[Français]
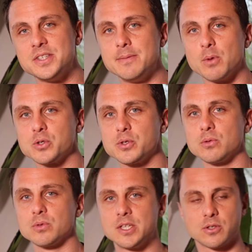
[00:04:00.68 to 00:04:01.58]

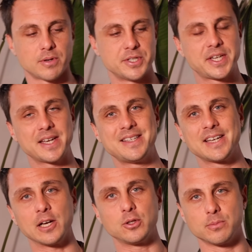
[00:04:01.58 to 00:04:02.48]
dimensions qui sont indiquées
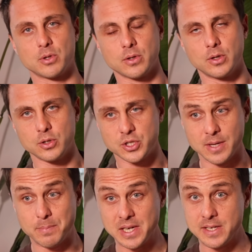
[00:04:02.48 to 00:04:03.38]
directement euh,
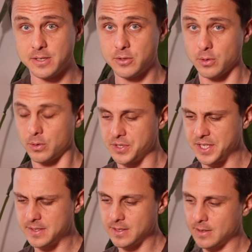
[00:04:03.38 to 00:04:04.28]
chez Peli sur le
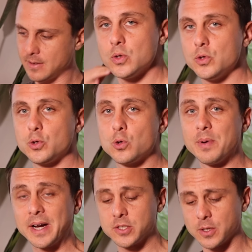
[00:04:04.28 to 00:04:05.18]
site. Du coup,
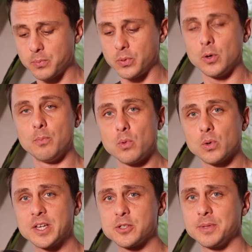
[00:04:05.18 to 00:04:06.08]
par exemple, mon
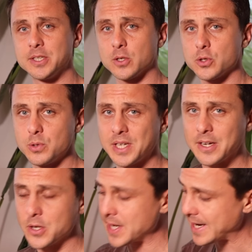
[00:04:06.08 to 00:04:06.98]
caisson étanche du
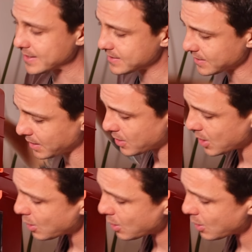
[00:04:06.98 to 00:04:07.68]
Canon R5